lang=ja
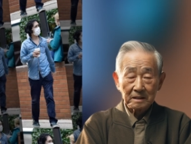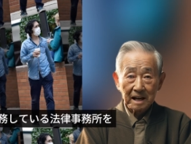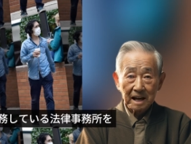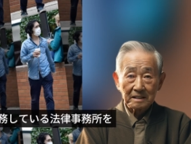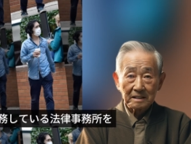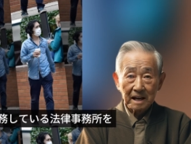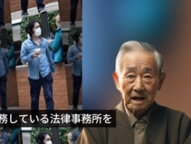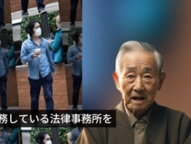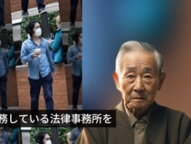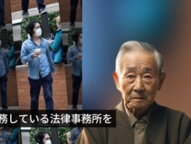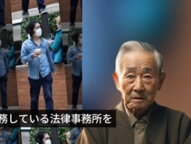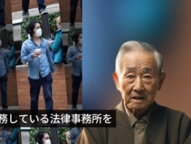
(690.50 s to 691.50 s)
現在
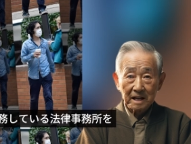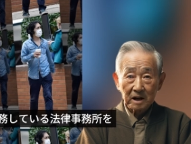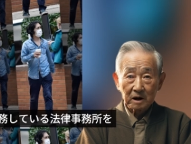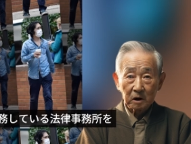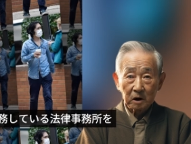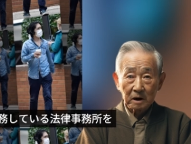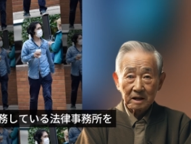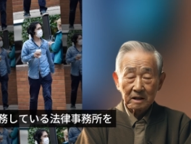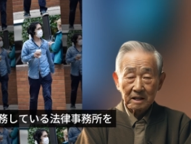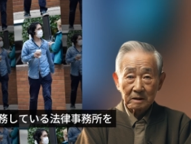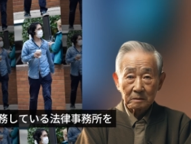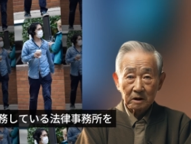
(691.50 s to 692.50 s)
勤務している法
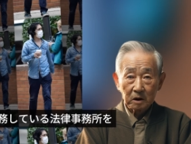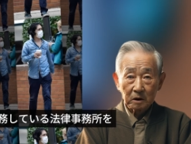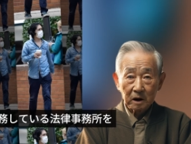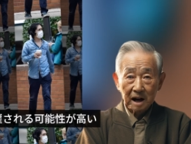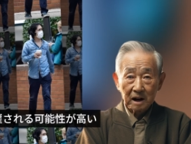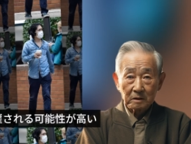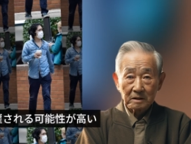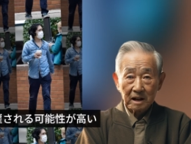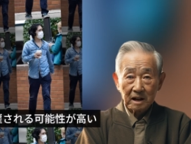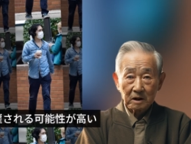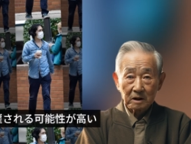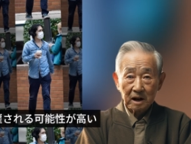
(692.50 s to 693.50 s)
律事務所を解雇さ
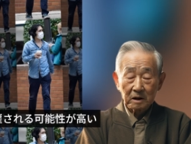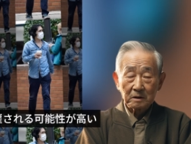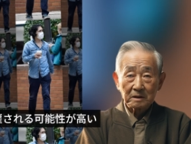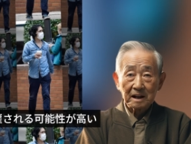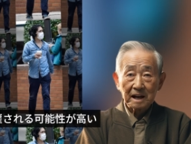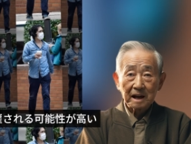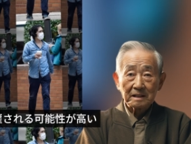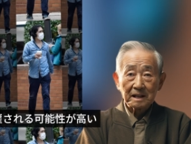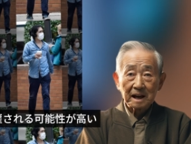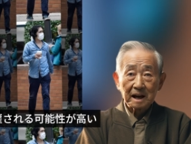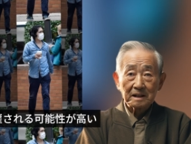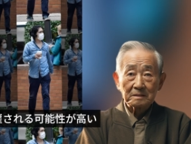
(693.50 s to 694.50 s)
れる可能性が
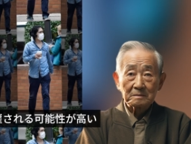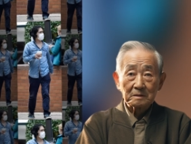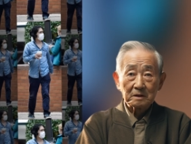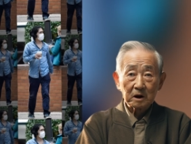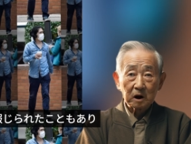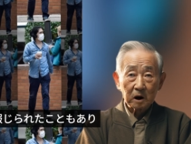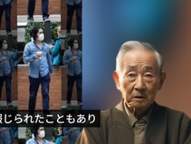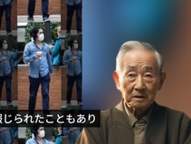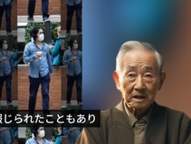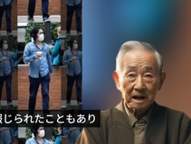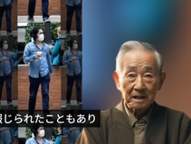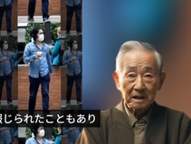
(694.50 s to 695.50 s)
高い、と報
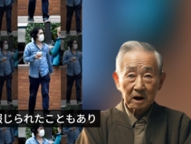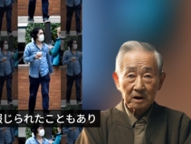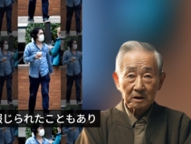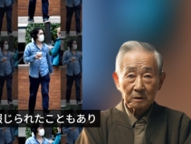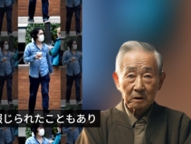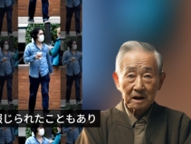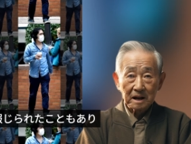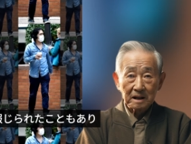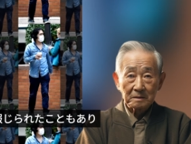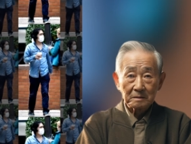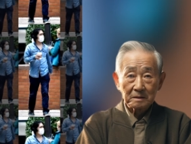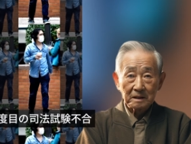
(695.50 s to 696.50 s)
じられたこともあ
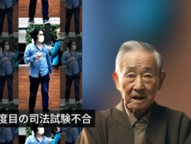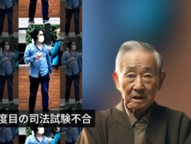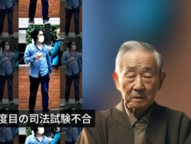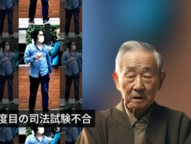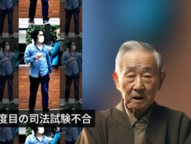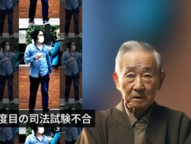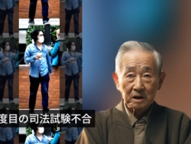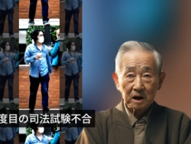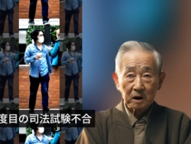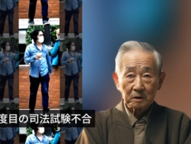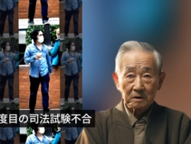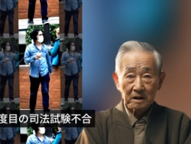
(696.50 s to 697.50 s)
り、2度目の
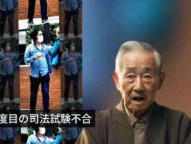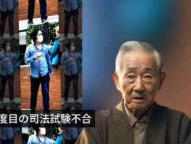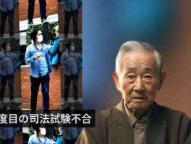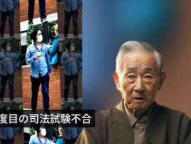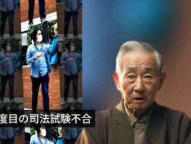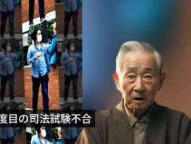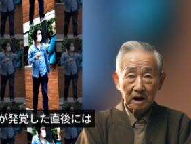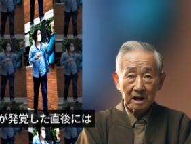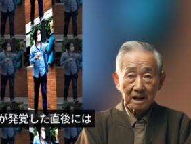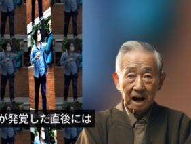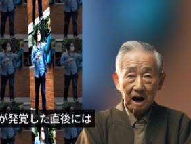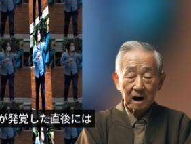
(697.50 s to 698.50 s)
司法試験不合
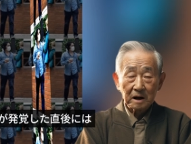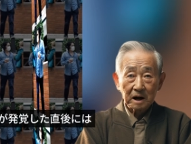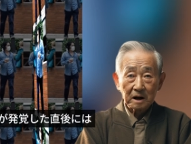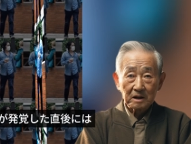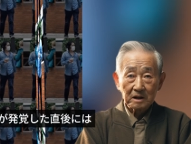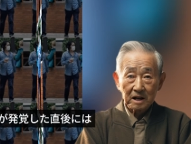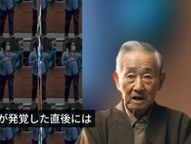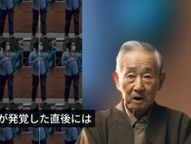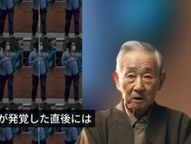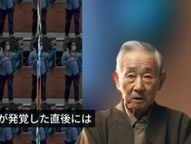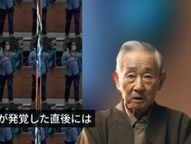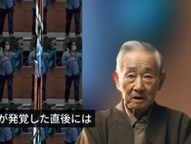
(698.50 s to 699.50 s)
格が発覚した
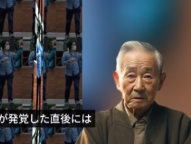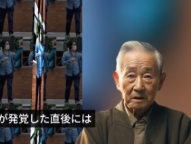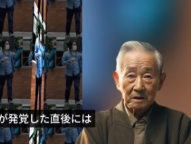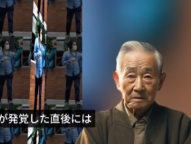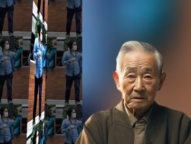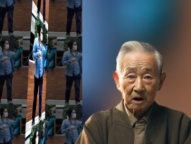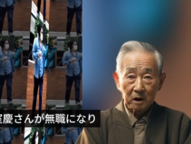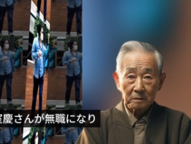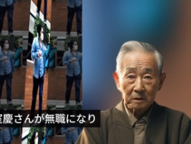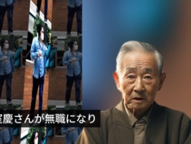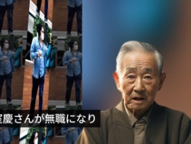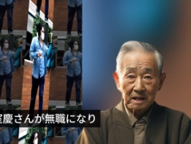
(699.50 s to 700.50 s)
直後には、小
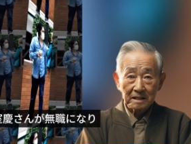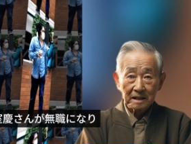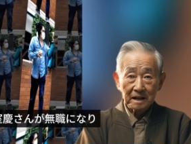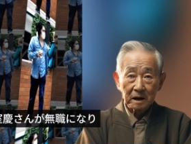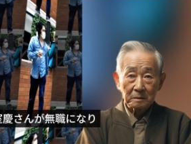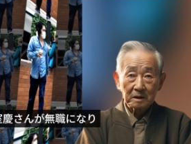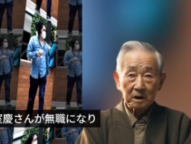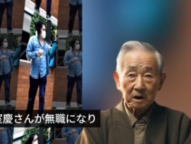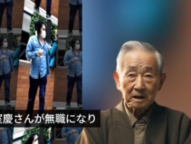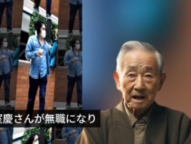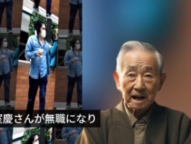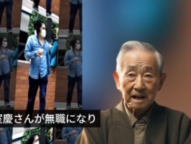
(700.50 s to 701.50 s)
室圭さんが無
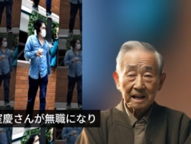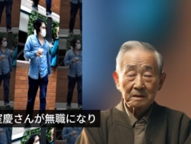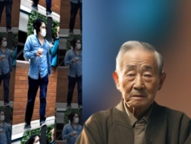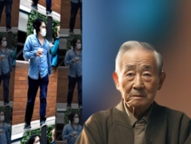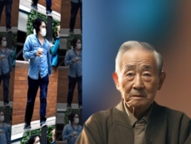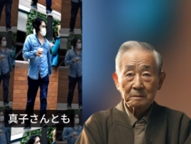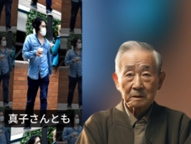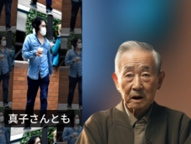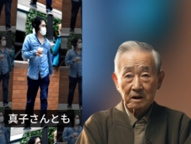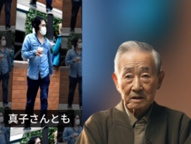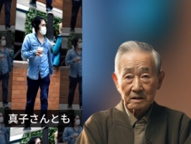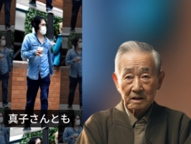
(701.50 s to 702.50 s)
職になり、眞
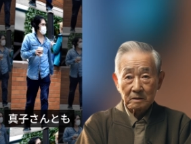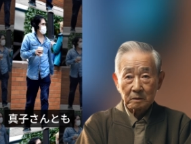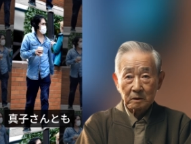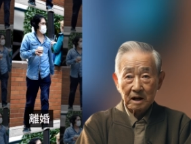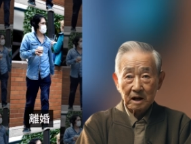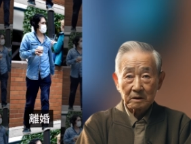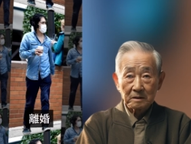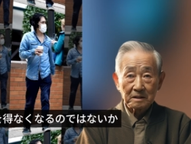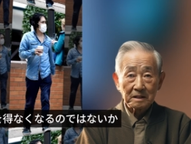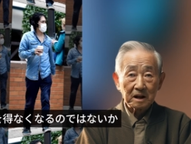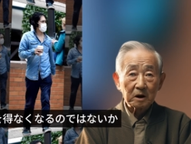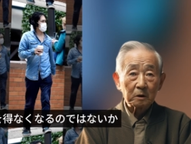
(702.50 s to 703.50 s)
子さんとも離婚
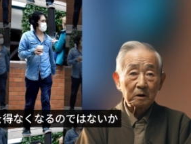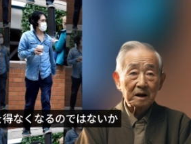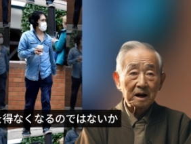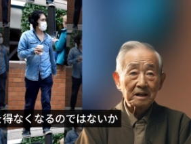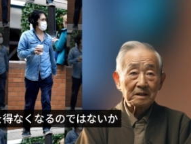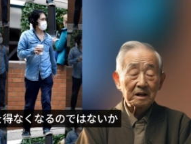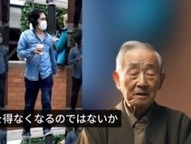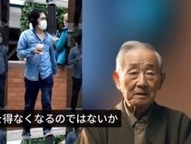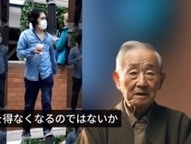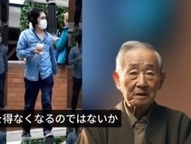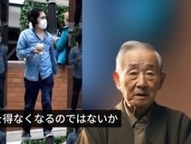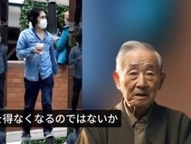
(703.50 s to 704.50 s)
せざるを得なくなる
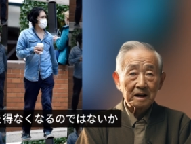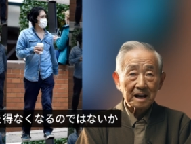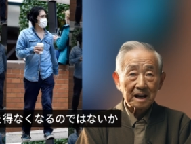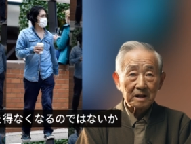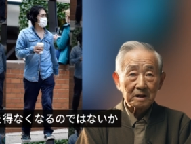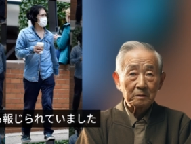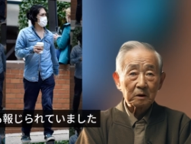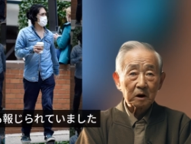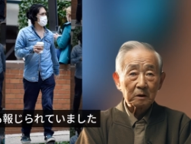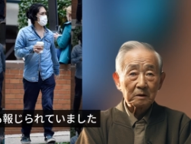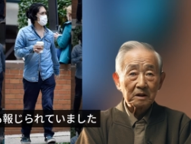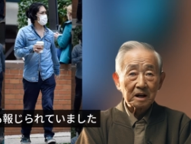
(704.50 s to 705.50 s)
のではないかとも
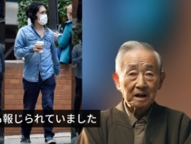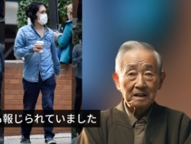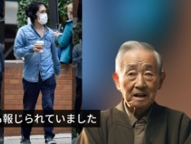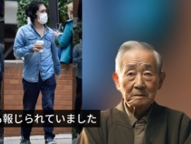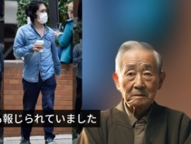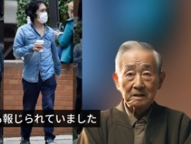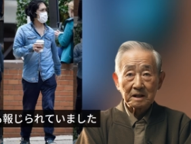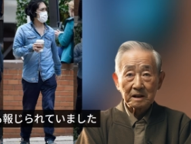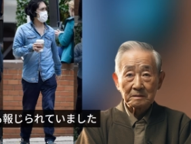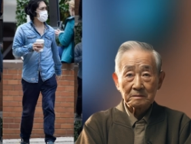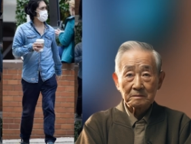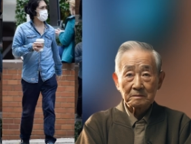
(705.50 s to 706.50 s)
報じられていました。